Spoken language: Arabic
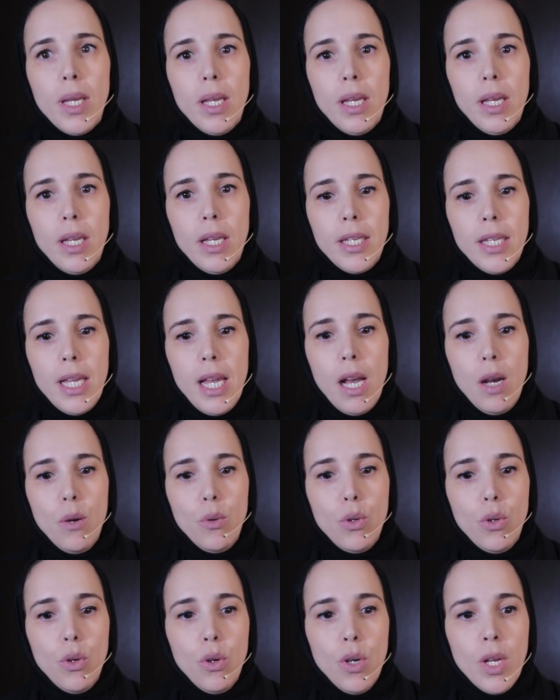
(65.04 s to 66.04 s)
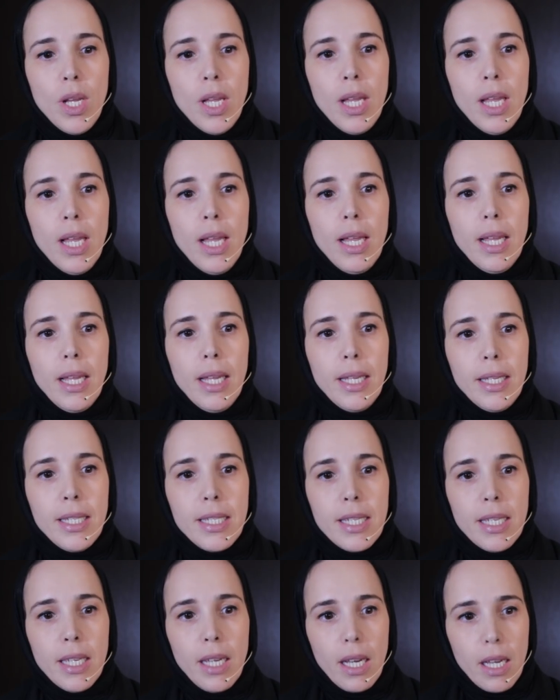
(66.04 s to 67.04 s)
آه، يحاولوا
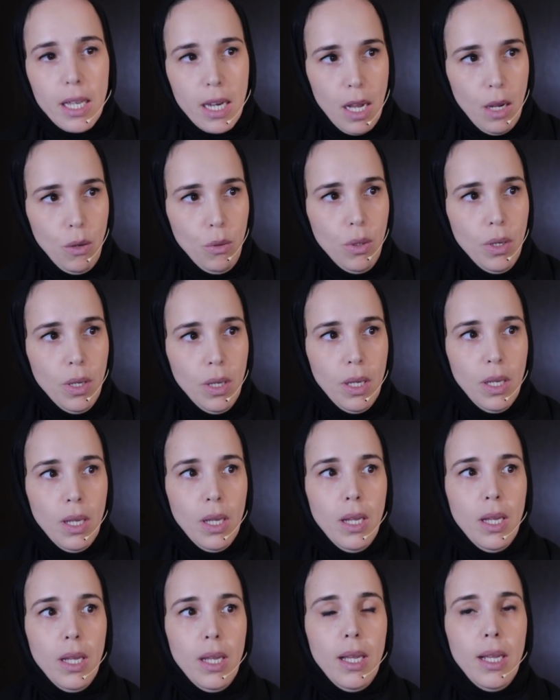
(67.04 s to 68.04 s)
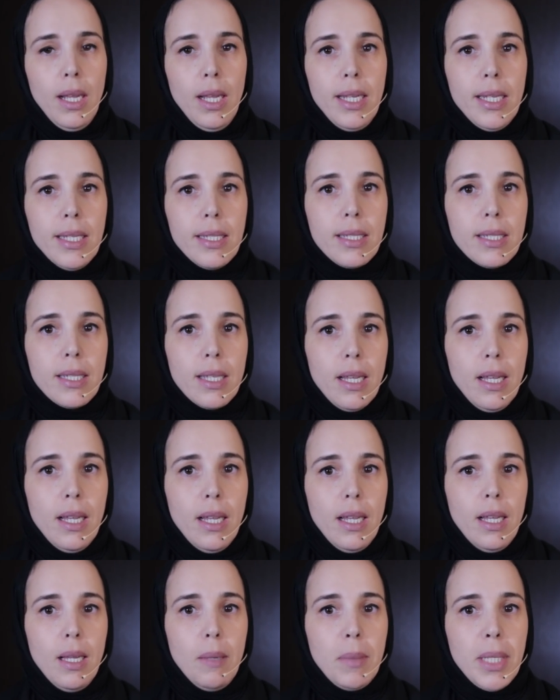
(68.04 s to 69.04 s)
يقراو حيت
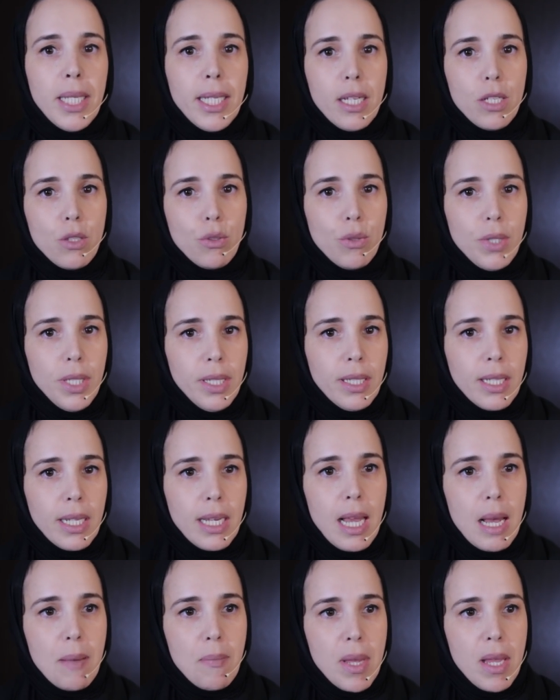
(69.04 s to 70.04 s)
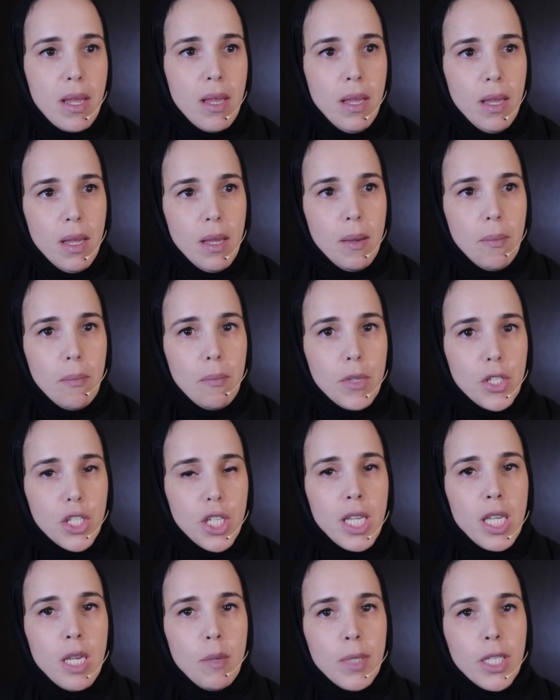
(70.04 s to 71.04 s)
ملي كتكون عندك لامه
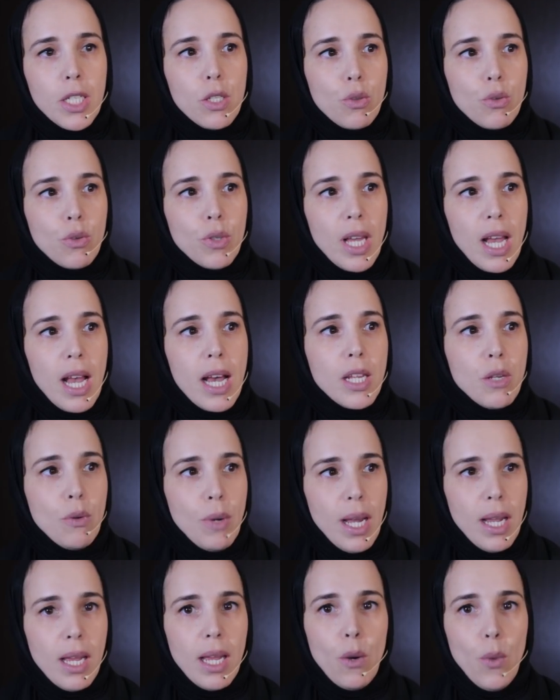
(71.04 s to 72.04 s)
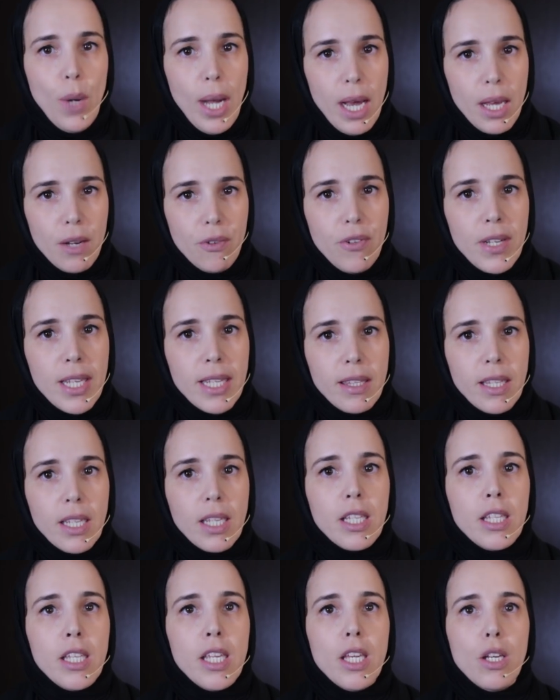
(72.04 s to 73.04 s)
ماشي هي ملي كتكون قاري وعارف لي
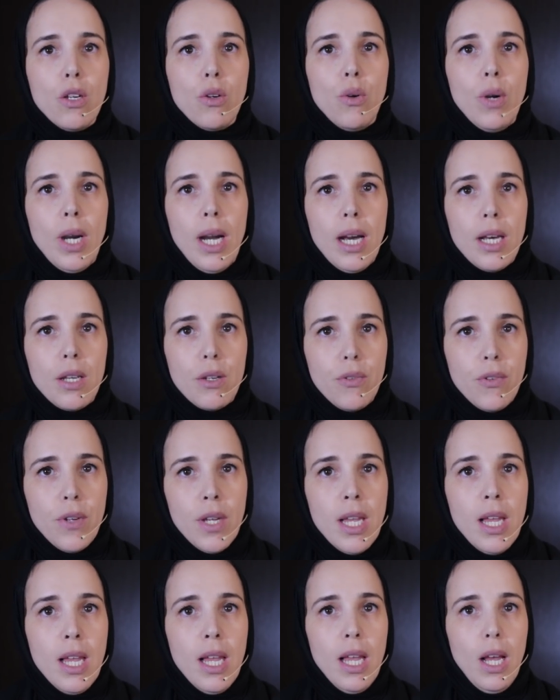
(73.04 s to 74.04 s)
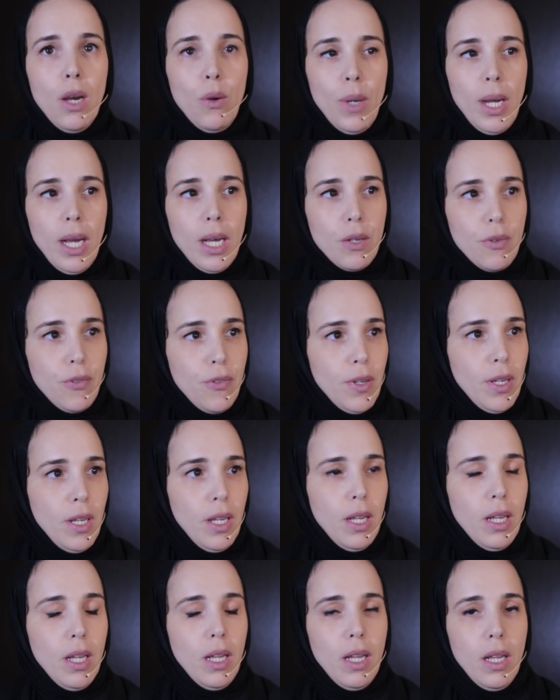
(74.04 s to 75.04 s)
تكنيك وعارف وعارف
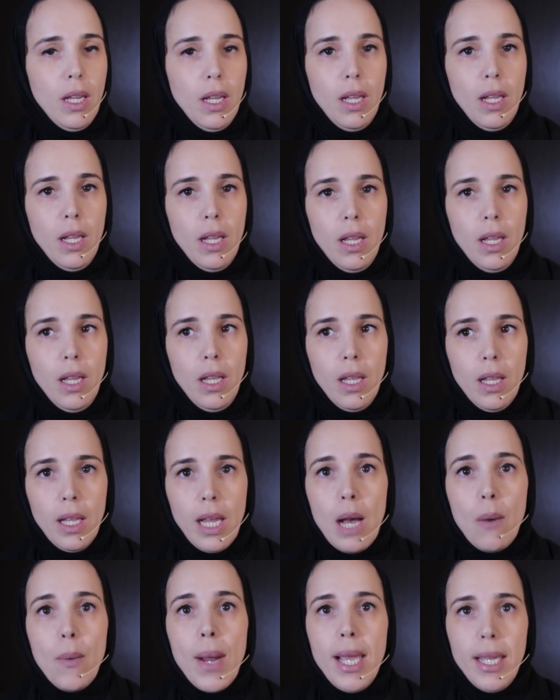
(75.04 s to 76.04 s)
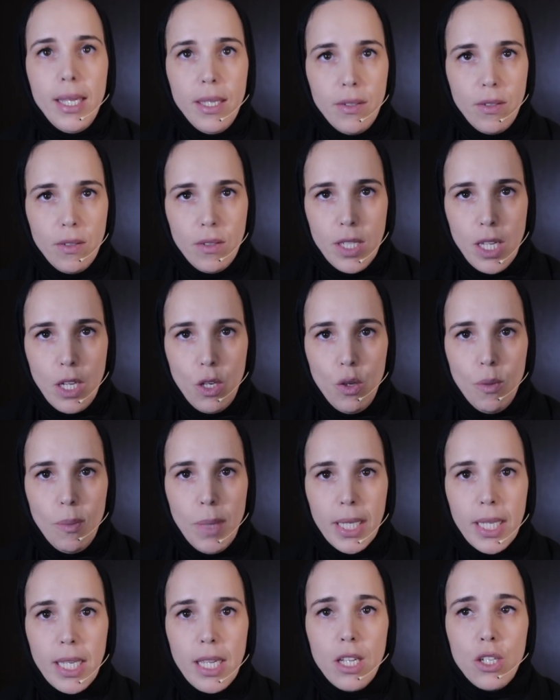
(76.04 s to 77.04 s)
القواعد ديال لو
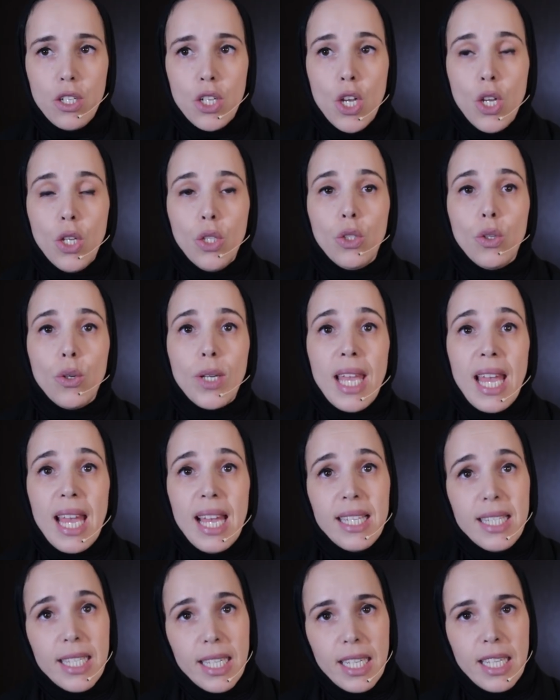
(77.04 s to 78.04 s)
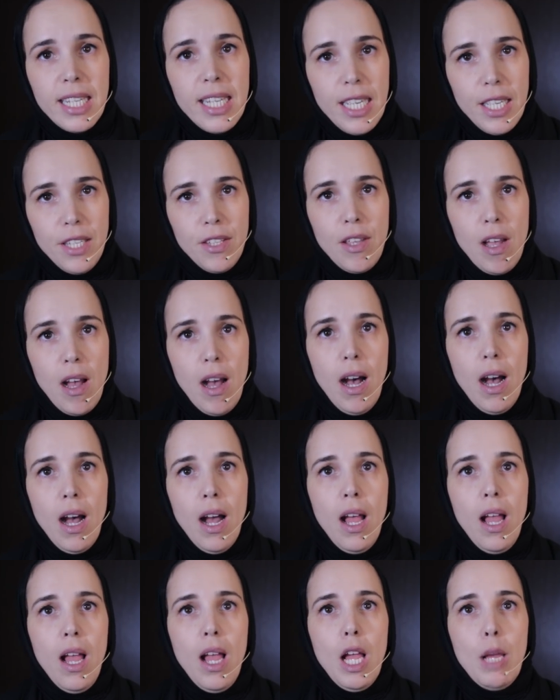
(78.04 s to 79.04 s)
ماكياج دونك هذيك اللي عندها
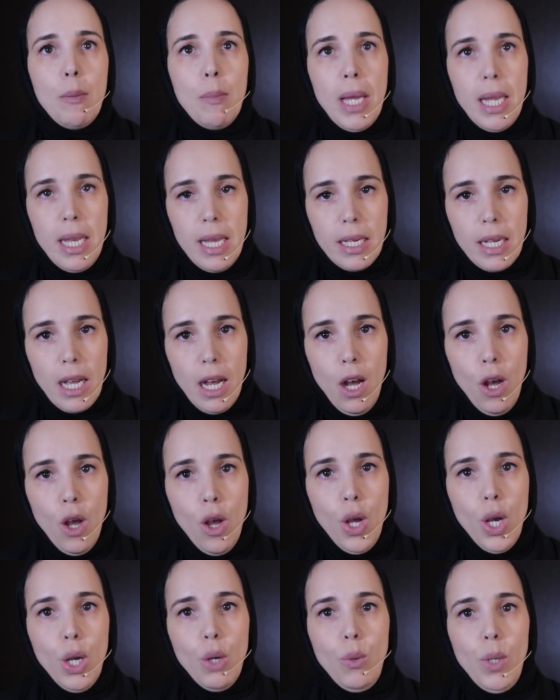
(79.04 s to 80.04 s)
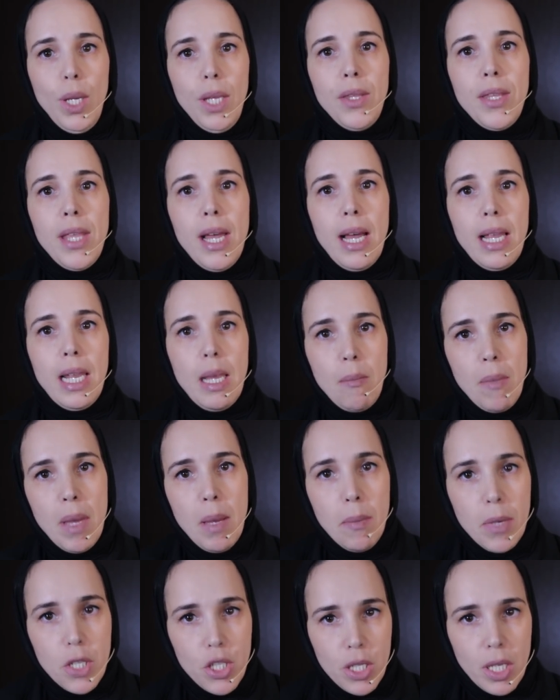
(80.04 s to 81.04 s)
ملكه وعندها
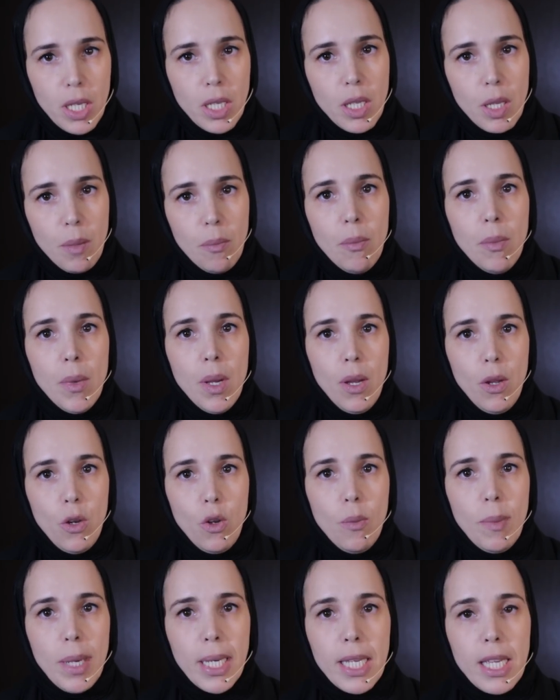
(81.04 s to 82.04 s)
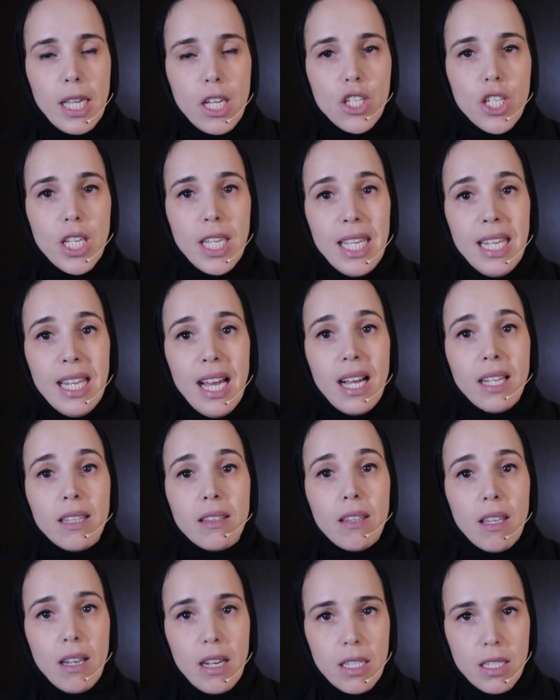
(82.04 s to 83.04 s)
لا باش تخدم لو ماكياج الا
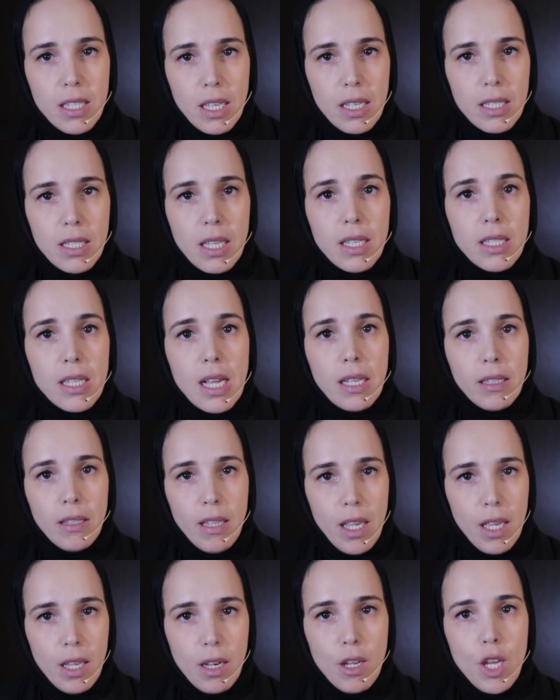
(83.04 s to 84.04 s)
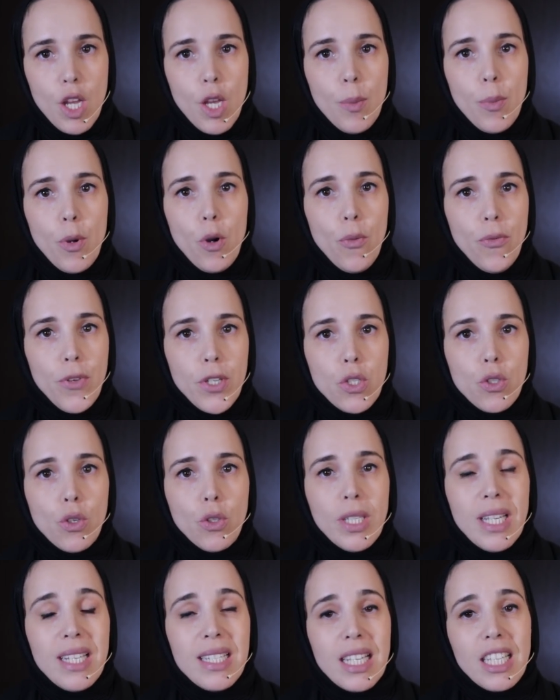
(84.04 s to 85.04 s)
اثرت راسها تاثير
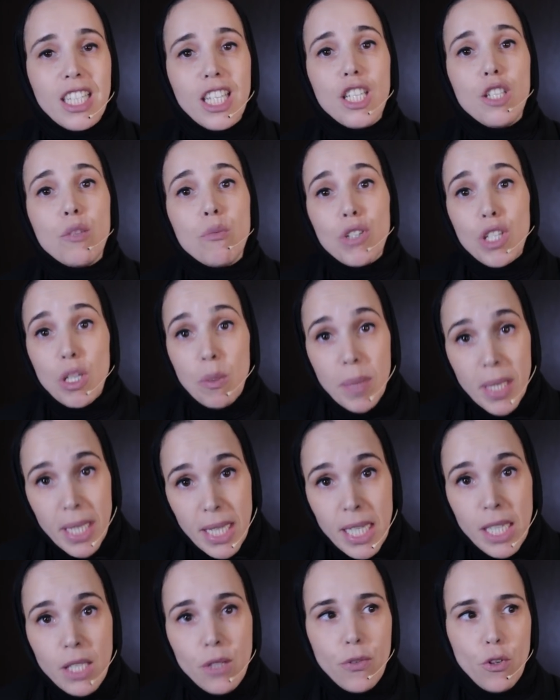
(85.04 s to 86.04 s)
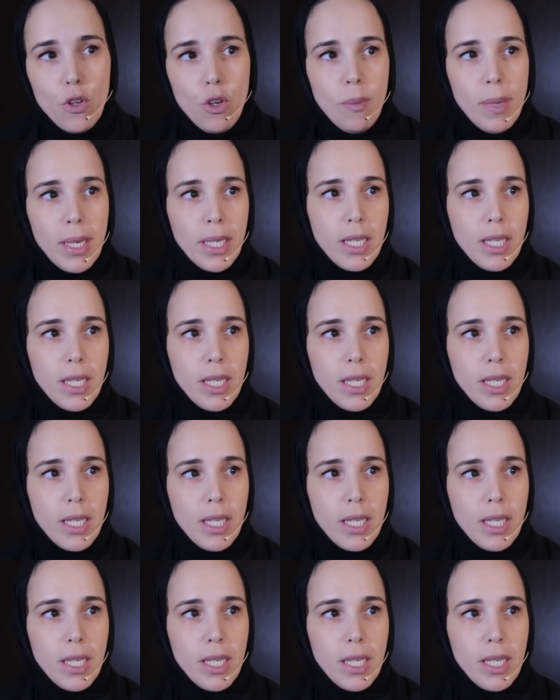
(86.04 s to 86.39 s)
بروفيسيونيل تقدر تمشي بعيد في لو